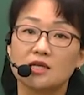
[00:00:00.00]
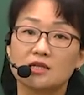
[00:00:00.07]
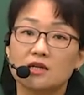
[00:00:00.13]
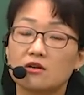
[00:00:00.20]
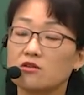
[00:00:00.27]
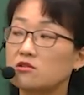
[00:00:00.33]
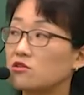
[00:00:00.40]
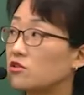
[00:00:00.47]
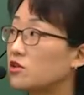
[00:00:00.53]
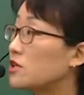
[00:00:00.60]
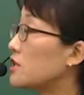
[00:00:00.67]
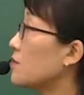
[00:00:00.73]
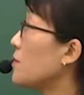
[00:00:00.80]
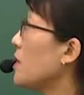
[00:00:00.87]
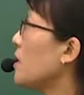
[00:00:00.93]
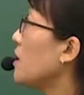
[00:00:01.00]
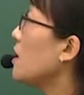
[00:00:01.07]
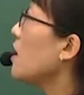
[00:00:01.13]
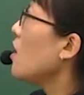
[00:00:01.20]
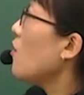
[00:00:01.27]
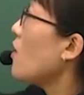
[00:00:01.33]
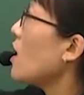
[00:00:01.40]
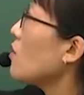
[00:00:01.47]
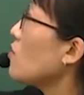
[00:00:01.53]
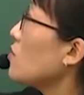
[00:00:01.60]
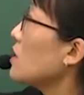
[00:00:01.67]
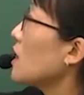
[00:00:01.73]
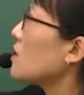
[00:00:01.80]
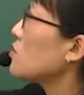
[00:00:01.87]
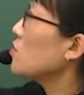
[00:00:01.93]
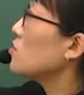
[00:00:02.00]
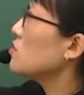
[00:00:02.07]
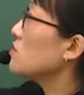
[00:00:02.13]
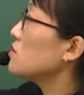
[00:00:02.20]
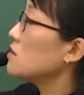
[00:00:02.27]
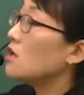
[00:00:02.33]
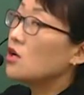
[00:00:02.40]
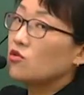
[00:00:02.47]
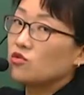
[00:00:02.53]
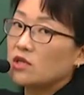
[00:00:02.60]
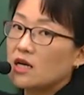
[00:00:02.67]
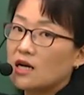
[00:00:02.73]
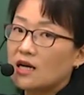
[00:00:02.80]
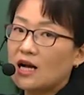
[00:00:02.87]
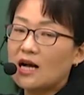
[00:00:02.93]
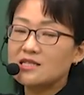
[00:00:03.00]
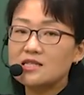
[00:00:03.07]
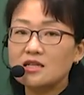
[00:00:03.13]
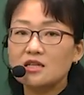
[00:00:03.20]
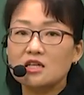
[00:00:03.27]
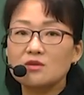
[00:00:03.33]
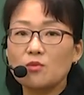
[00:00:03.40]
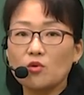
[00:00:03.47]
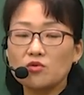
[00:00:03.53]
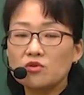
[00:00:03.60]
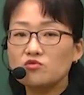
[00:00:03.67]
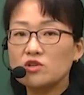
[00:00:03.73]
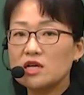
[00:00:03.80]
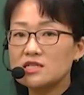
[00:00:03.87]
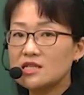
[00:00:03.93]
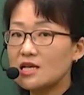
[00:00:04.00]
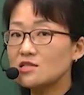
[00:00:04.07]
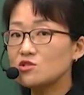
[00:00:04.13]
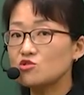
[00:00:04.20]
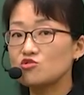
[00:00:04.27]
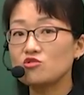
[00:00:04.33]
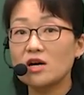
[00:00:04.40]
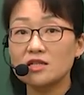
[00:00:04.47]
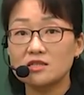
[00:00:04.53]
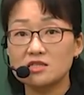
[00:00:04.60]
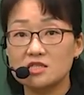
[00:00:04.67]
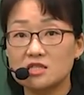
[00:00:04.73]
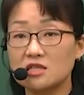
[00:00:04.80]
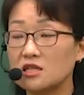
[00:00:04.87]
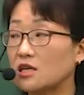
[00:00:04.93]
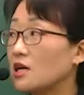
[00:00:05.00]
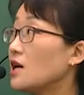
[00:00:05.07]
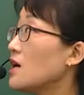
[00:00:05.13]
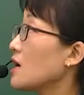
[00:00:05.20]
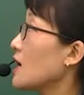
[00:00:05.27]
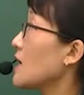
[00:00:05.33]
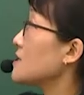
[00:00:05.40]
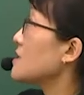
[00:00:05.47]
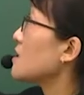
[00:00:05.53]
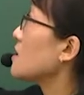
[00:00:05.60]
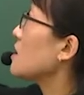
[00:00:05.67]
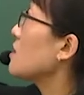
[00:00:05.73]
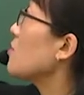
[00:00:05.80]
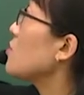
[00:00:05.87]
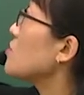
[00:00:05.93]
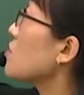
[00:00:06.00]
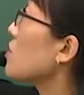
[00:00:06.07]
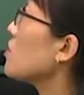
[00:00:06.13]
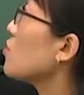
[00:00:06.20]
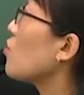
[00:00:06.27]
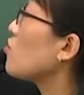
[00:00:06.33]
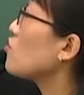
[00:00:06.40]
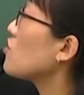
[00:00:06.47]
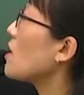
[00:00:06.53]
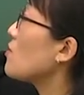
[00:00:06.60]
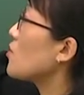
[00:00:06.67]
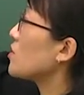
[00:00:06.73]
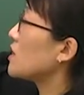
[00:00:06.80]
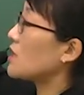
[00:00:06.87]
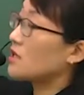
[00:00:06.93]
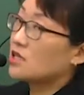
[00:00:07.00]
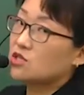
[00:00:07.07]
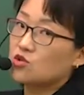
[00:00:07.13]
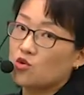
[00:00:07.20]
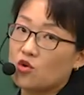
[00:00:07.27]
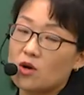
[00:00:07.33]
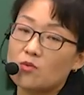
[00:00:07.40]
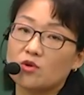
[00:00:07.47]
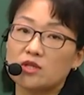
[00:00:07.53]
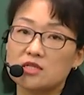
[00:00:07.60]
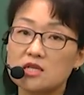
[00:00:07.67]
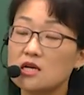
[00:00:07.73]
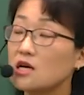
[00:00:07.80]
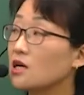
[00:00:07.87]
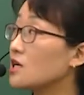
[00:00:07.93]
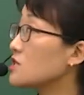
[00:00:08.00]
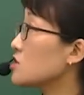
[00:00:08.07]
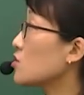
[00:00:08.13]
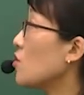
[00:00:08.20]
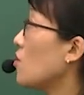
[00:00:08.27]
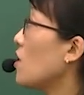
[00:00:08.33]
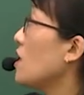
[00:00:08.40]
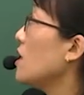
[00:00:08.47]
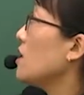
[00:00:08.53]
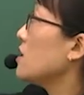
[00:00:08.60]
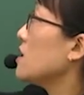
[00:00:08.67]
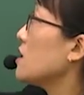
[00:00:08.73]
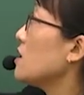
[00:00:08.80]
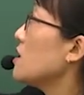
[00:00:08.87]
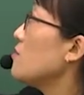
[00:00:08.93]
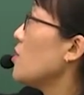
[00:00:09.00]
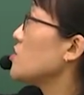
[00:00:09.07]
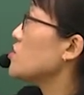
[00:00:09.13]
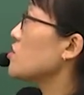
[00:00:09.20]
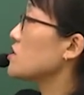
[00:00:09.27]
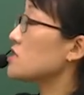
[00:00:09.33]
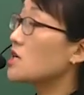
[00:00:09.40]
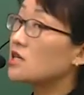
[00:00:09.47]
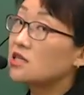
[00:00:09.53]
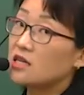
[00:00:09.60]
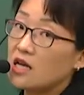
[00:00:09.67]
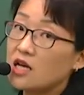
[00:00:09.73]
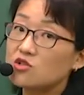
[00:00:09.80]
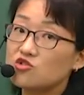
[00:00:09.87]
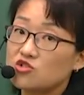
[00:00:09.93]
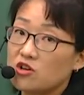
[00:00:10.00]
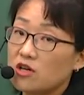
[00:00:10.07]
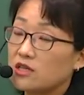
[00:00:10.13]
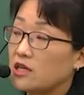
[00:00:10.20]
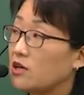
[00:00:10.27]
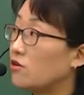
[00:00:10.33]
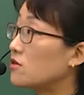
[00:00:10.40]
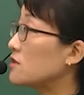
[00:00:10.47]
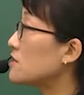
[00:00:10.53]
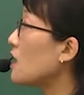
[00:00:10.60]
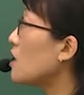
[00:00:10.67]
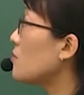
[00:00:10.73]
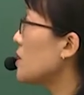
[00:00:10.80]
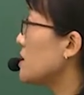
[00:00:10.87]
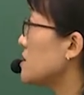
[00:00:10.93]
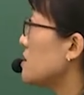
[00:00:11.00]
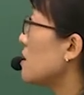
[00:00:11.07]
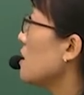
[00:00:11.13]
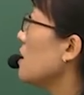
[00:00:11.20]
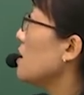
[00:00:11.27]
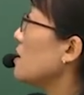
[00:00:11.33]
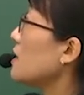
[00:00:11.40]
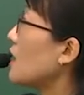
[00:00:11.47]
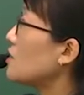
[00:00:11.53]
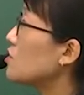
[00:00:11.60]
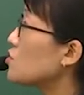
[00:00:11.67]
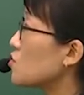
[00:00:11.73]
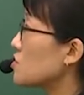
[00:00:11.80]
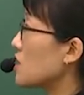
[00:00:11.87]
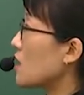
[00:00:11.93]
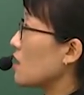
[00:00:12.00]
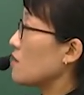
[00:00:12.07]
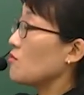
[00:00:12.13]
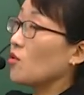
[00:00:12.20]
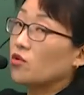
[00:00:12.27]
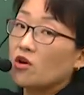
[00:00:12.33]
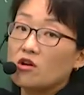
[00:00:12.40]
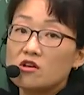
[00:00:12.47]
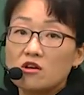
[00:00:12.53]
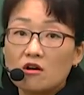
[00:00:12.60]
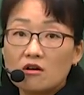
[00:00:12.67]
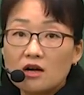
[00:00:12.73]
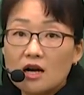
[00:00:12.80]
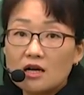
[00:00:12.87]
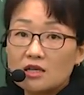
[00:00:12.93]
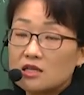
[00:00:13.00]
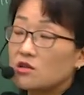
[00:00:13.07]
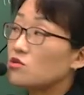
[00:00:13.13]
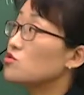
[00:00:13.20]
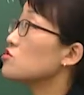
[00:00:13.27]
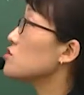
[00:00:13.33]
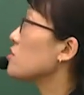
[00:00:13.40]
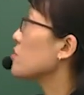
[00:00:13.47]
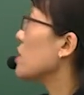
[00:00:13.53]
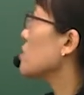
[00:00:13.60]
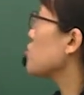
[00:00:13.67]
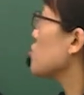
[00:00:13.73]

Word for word: 않아요. 그렇기 때문에 화공 양로는 우리가 가장 기본, 우리가 산수하듯이 가장 기본적인 도구 과목이다, 기초 과목이다 생각하시고 얘를 먼저 시작을 해 주셔야 돼요. 그 다음에 이제 단위 조작, 뭐 연력학 이런 순서들 해